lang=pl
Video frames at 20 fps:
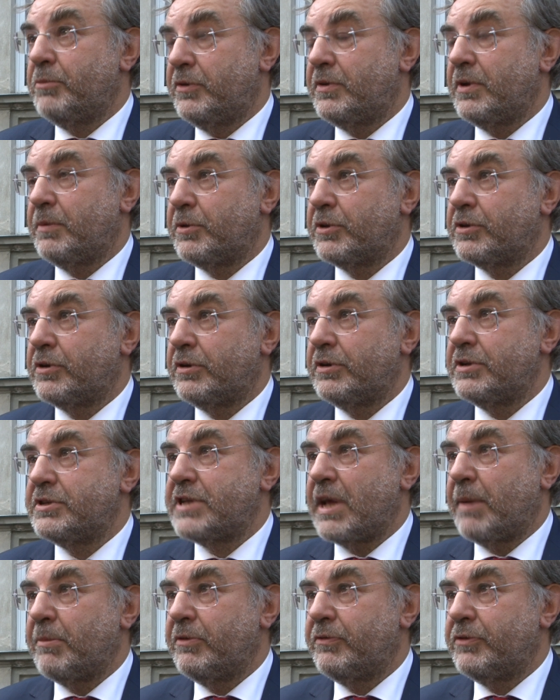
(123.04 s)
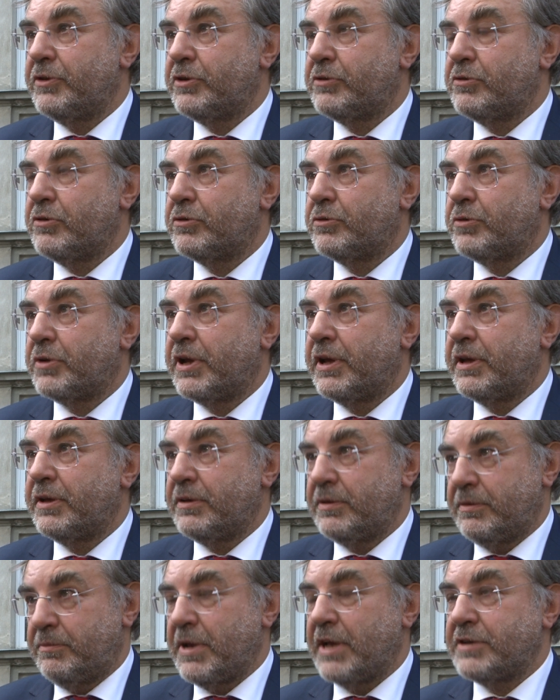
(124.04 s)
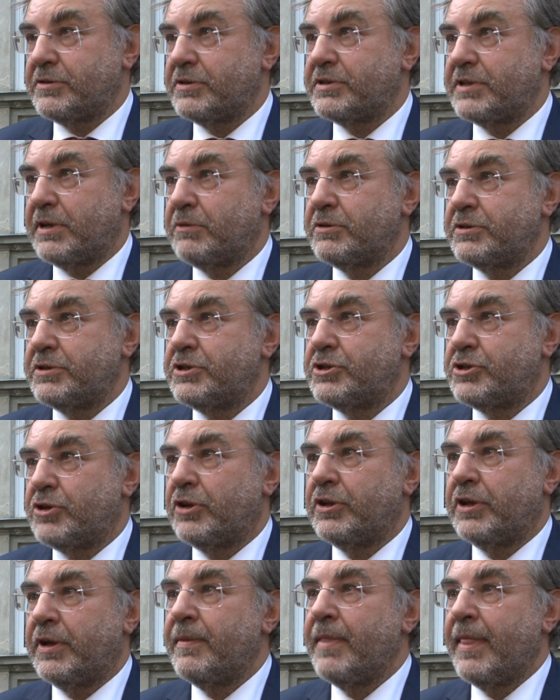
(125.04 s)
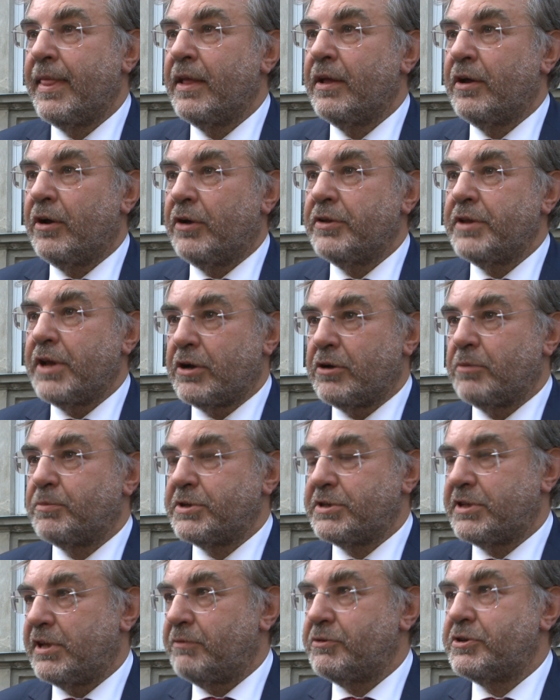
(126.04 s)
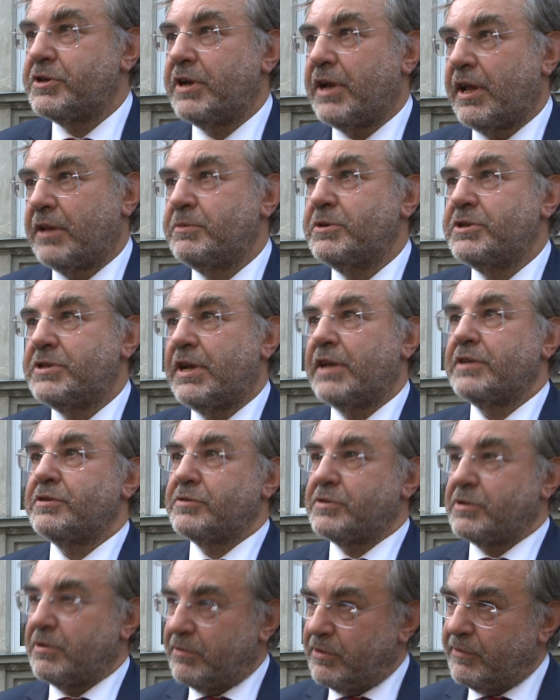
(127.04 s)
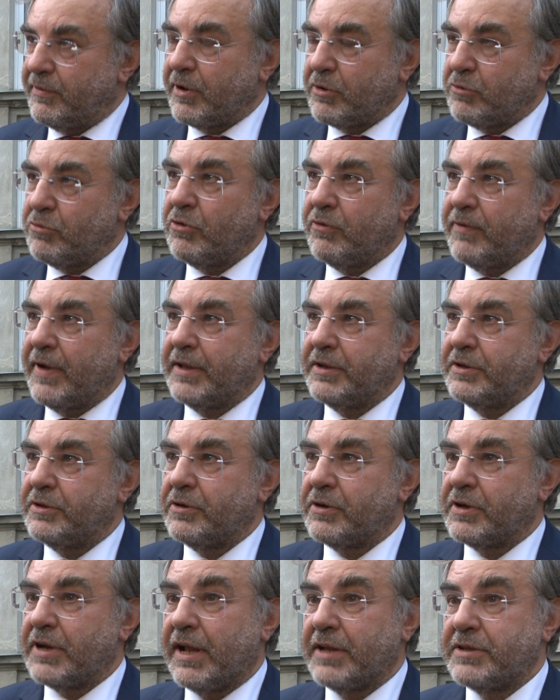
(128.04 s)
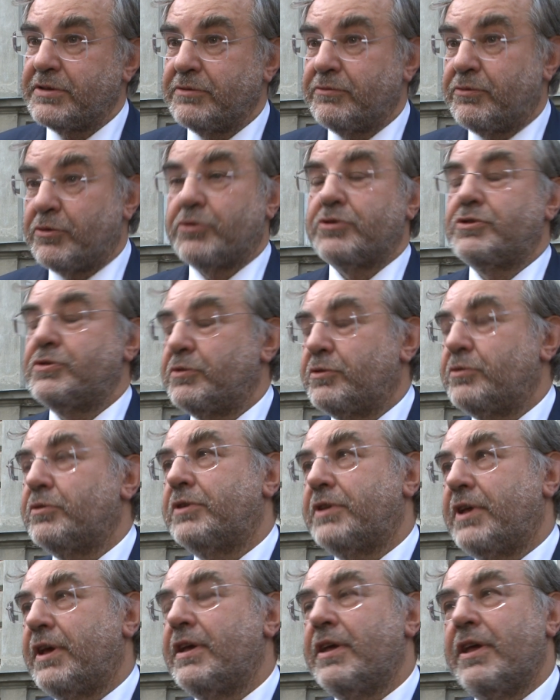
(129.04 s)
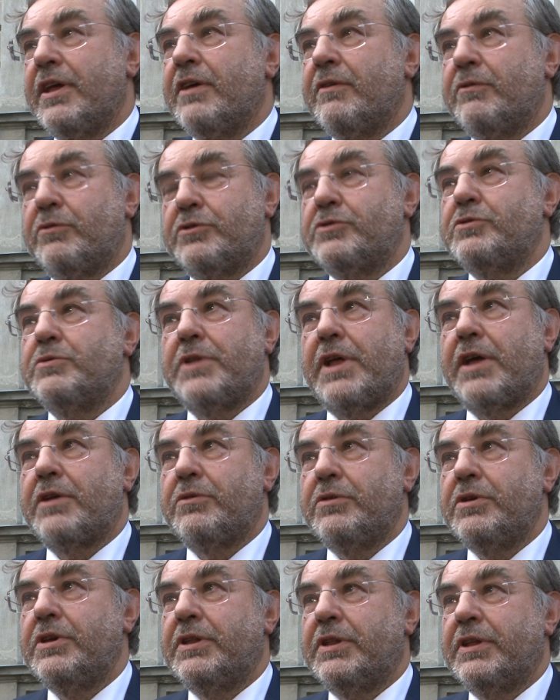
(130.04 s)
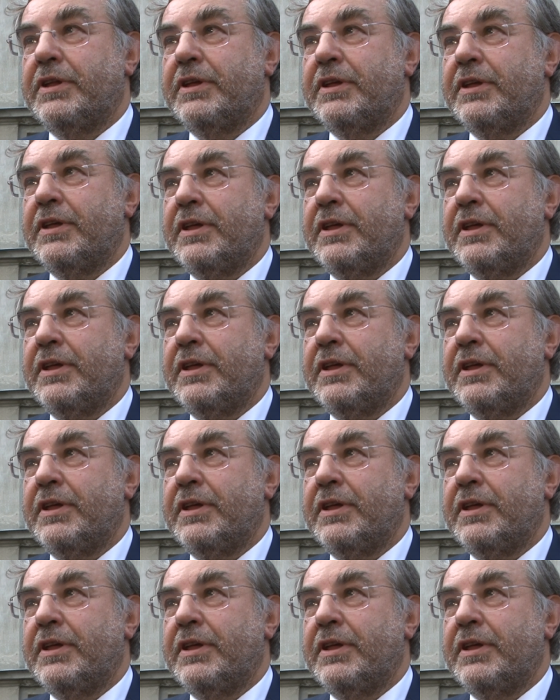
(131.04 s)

bitwę pod Gorlicami, w wyniku której miasto zostało zniszczone. On jako przedstawiciel administracji został ewakuowany do Gracu, wrócił tutaj, wrócił na ruiny.